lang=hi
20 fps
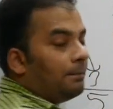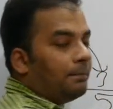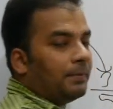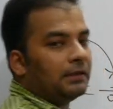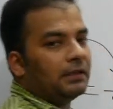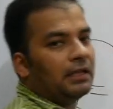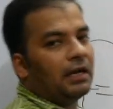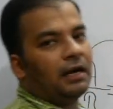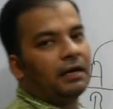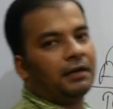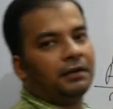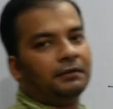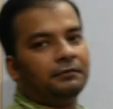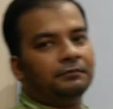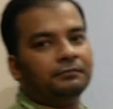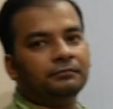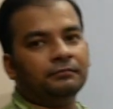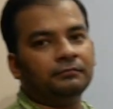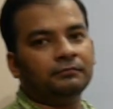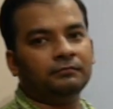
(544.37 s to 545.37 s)
पंद्रह है
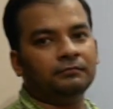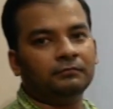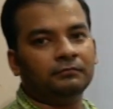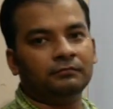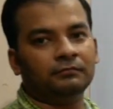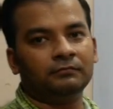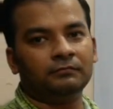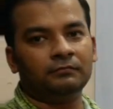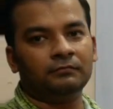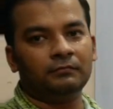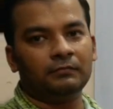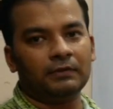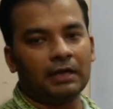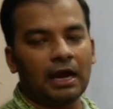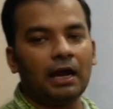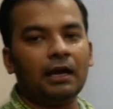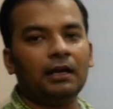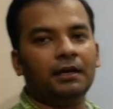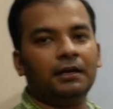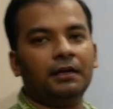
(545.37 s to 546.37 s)

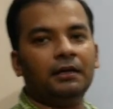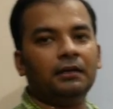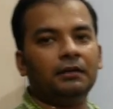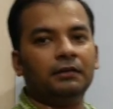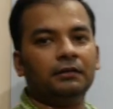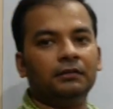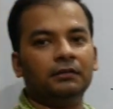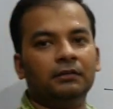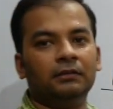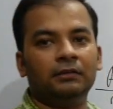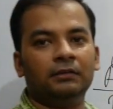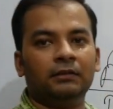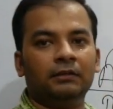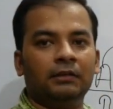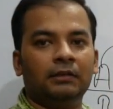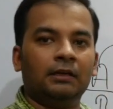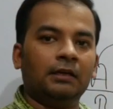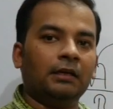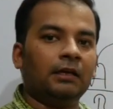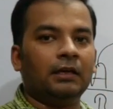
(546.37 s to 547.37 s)
आ रहा है
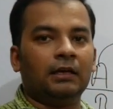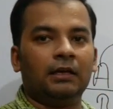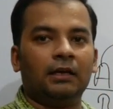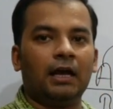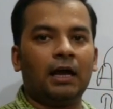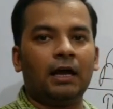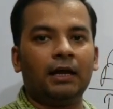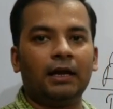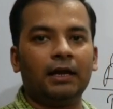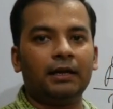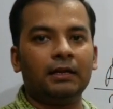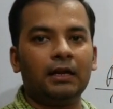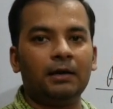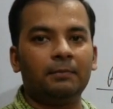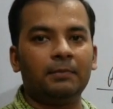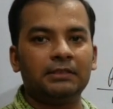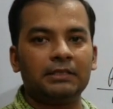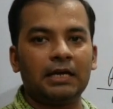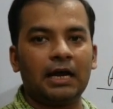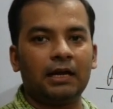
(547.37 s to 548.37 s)
आ रहा है ना
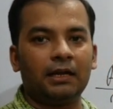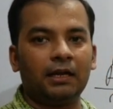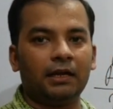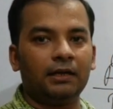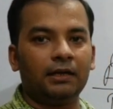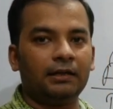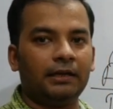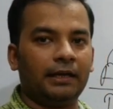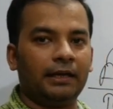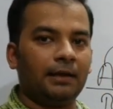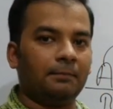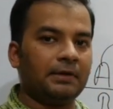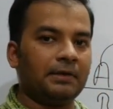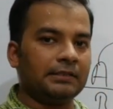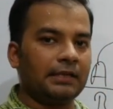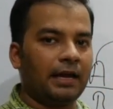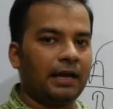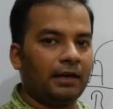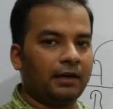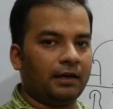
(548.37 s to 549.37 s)
मज़ा आ रहा है ठीक है
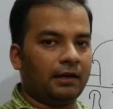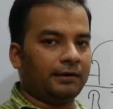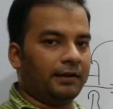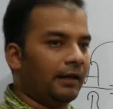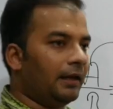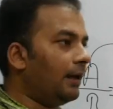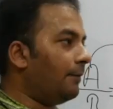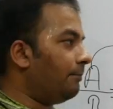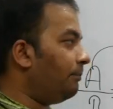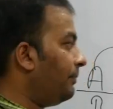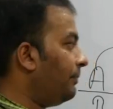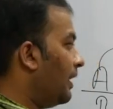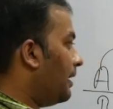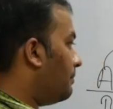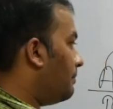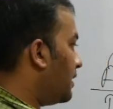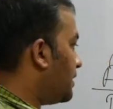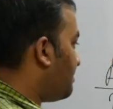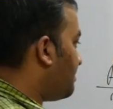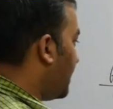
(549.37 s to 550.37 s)
मज़ा आएगा ठीक है
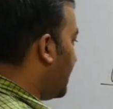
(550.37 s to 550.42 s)
बस